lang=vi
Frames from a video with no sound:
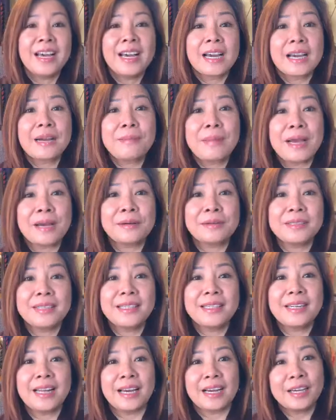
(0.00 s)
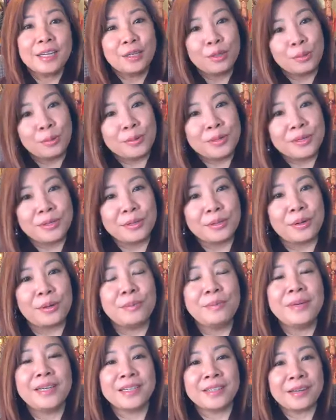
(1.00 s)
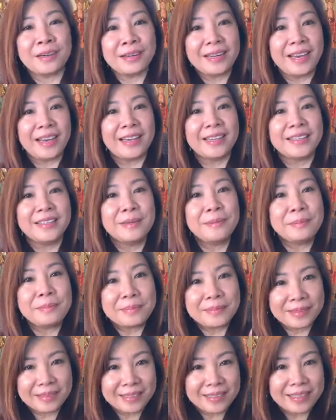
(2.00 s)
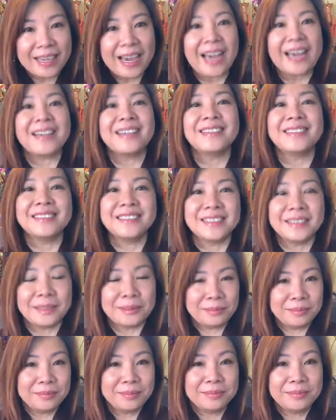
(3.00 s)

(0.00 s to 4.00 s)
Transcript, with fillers: các bạn có tin là cái nụ cười của mình có thể giúp người khác cười không